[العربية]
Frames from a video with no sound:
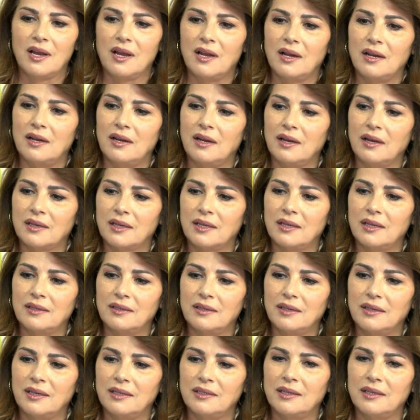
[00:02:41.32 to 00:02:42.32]

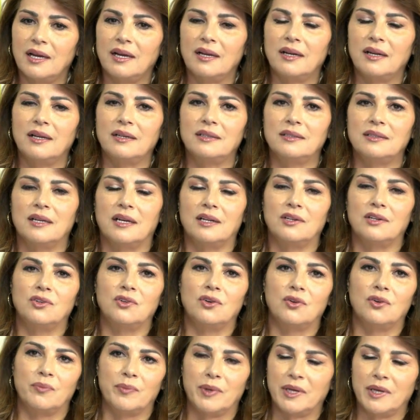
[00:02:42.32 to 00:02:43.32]
لكن إحنا علينا أن
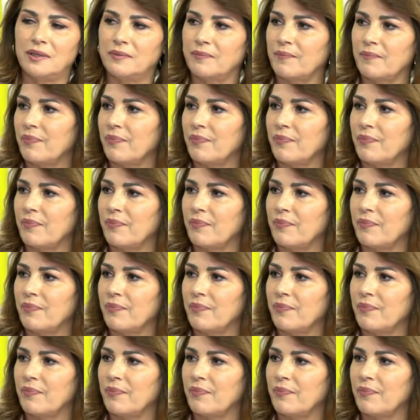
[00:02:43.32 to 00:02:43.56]
نؤمن